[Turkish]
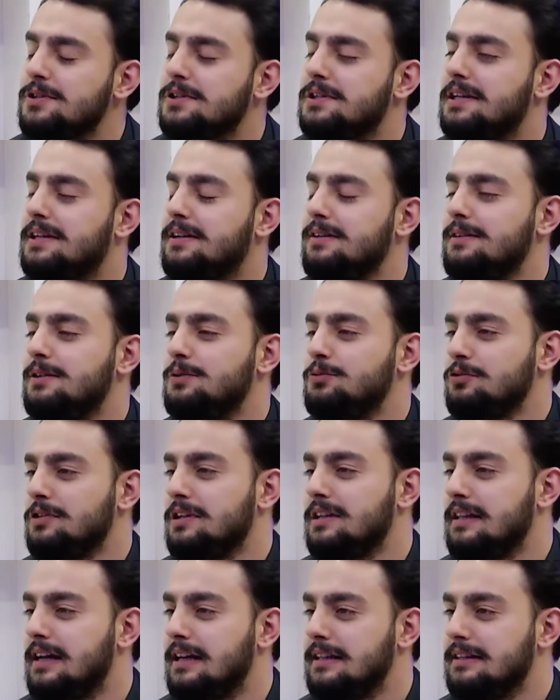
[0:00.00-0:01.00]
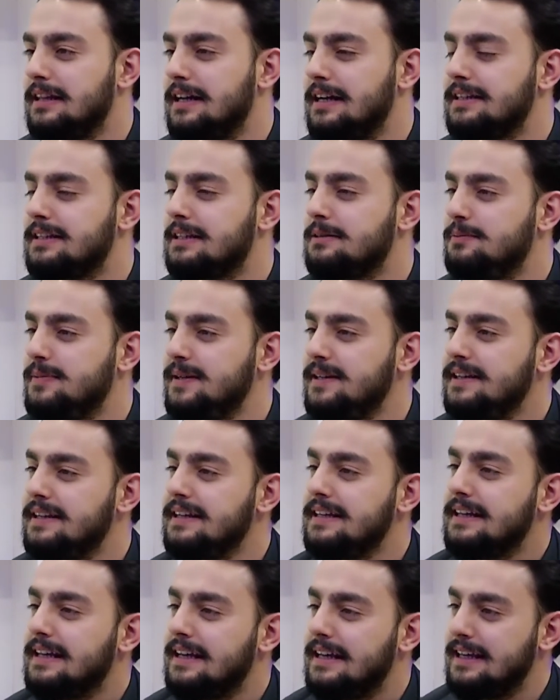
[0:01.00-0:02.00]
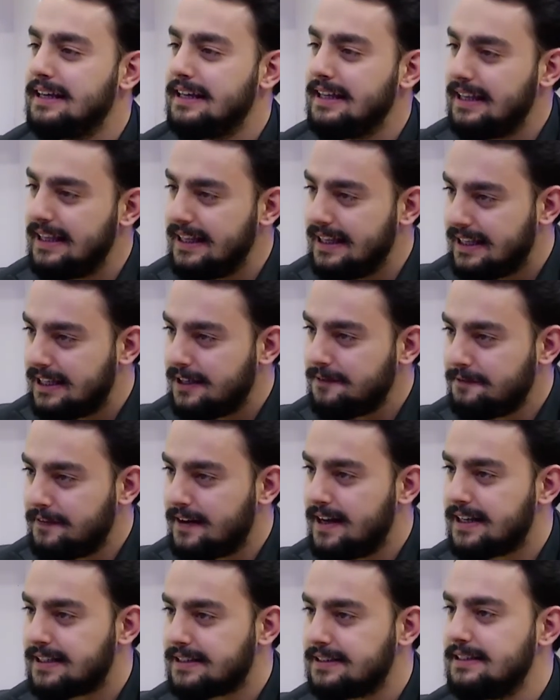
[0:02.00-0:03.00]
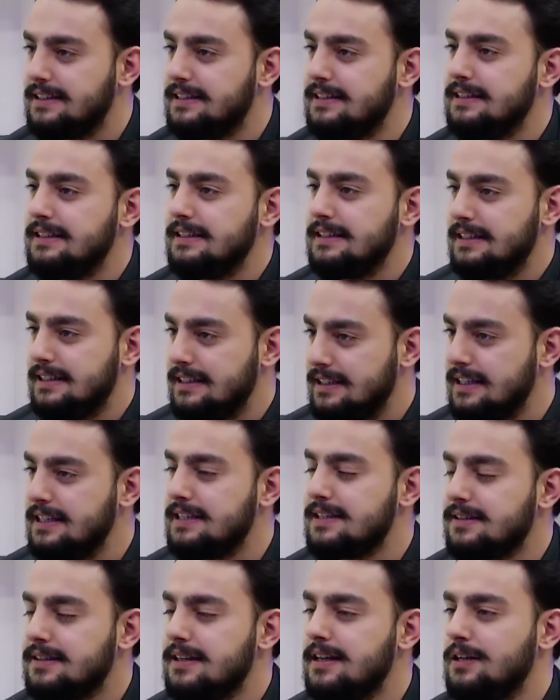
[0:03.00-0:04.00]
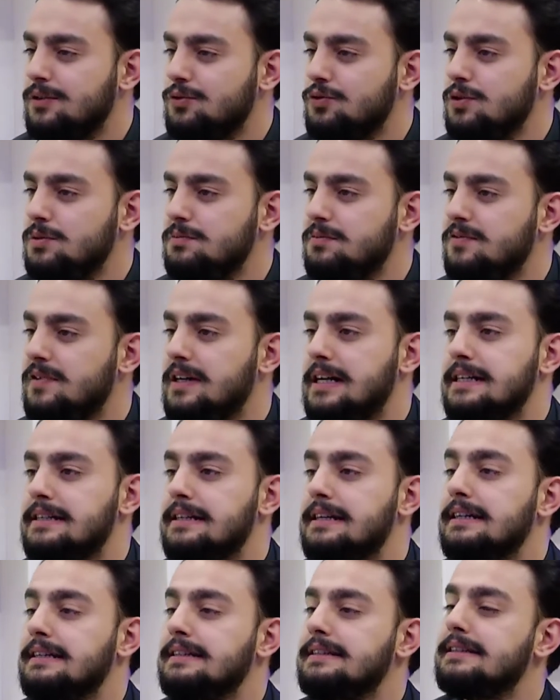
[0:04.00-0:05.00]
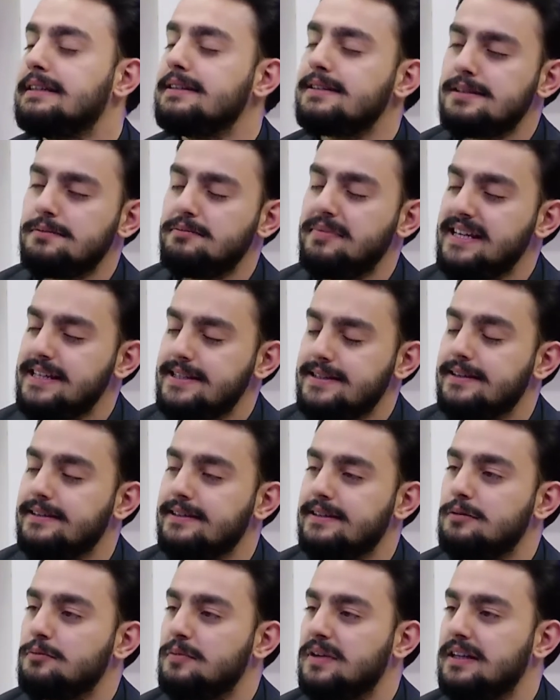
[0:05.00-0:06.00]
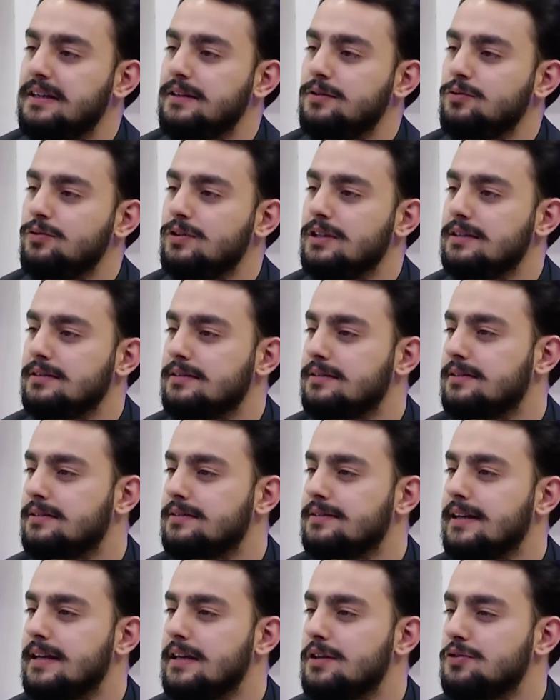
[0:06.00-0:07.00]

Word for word: şekilde uyananlar gibi e, iki farklı insan grubu var. Nasıl beslenilmeli uyanıldıktan